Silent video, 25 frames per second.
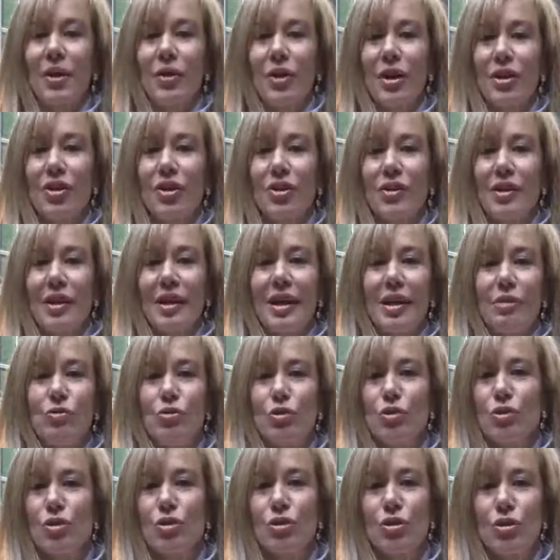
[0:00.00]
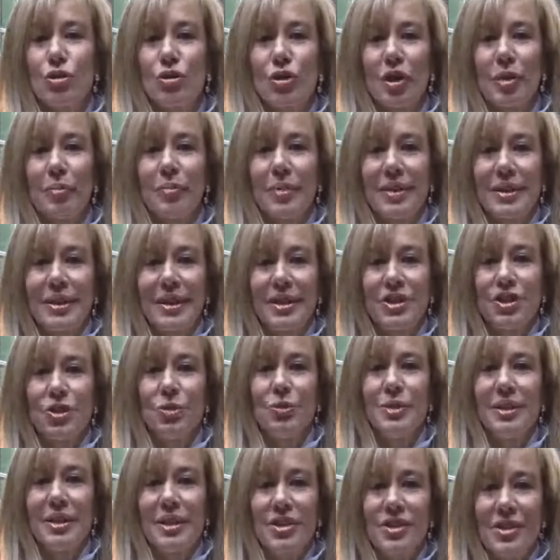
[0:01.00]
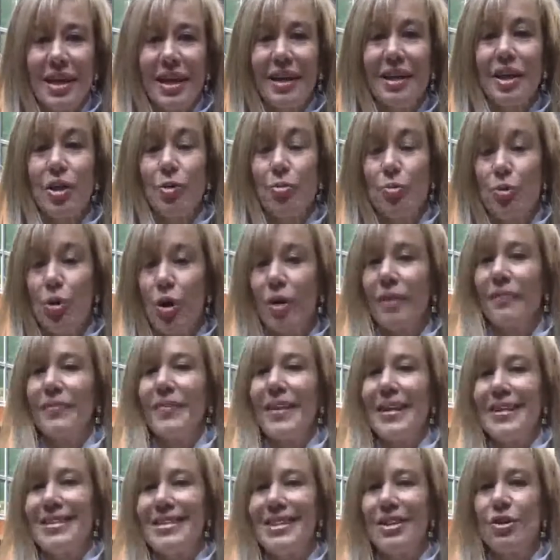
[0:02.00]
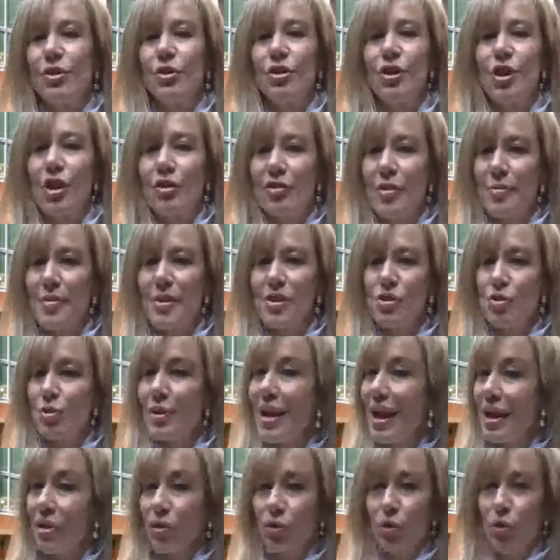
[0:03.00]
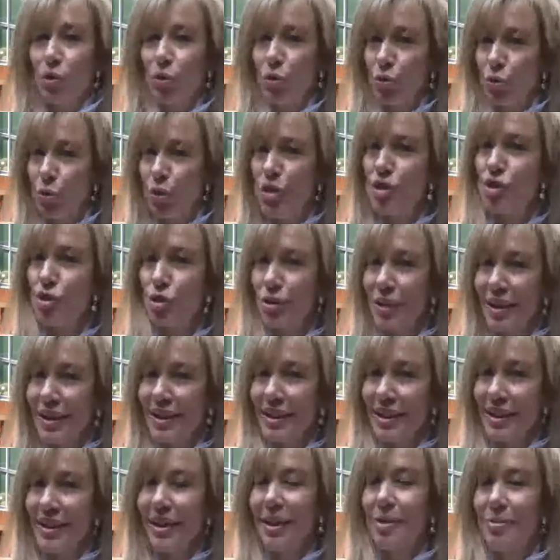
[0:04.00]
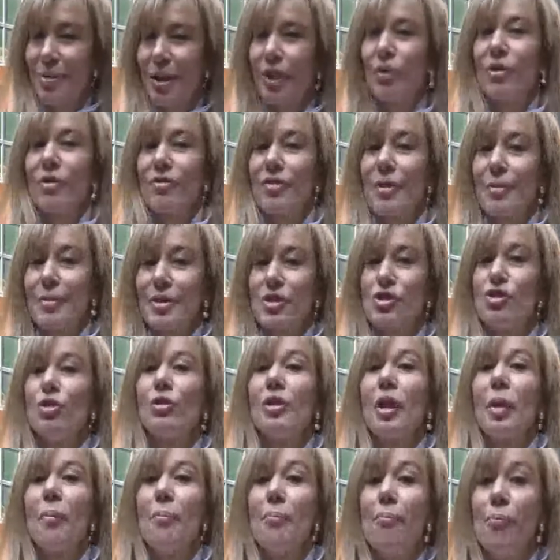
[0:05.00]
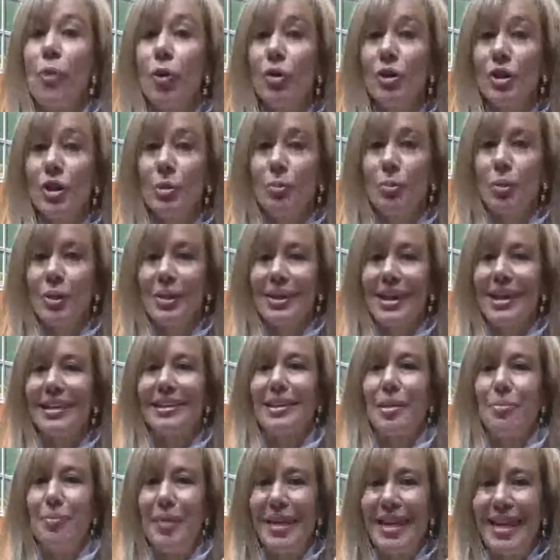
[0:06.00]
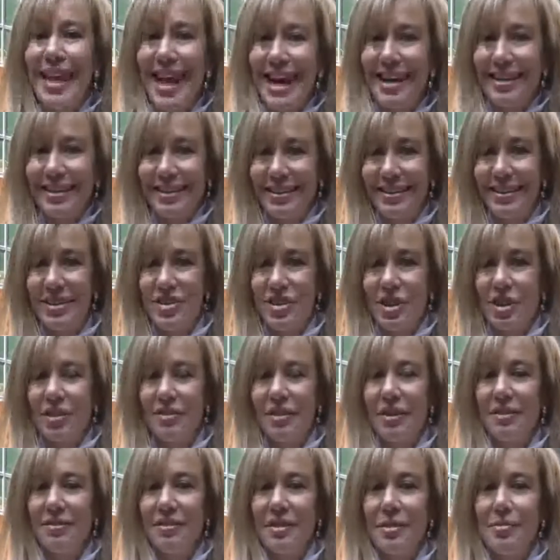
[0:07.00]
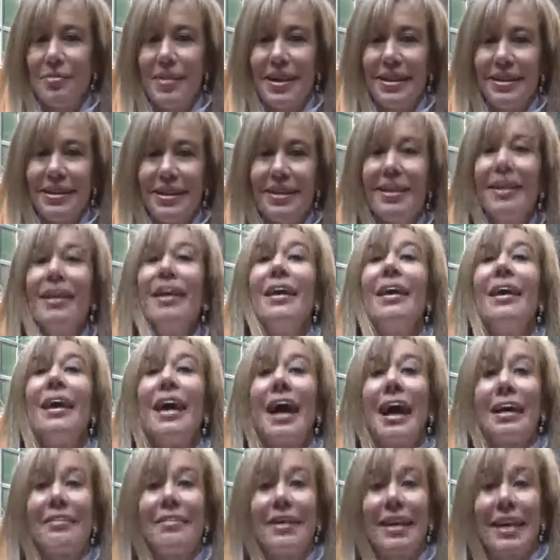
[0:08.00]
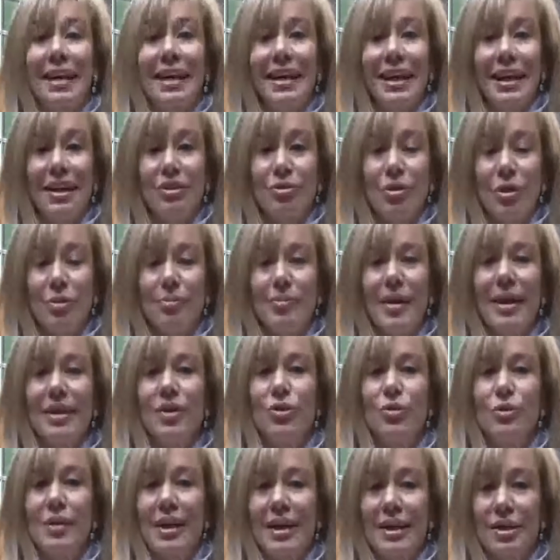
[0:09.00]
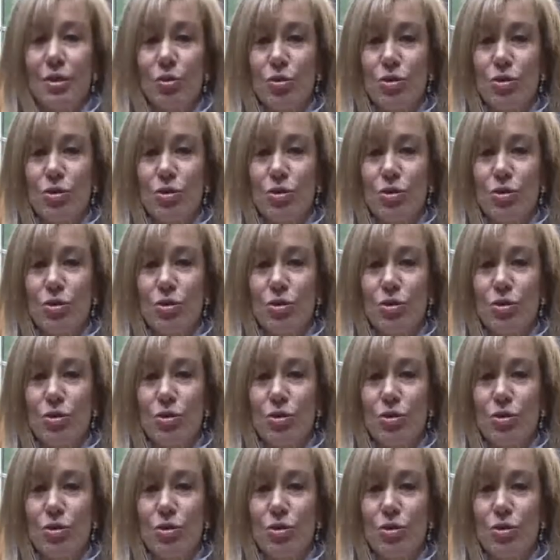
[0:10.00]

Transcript: Che una donna che ha avuto dolore per 10-15 anni può, nel giro di 9 mesi, un anno, non due giorni, perché è un'infiammazione molto importante, miliardi di cellule infiammate, avere gradualmente una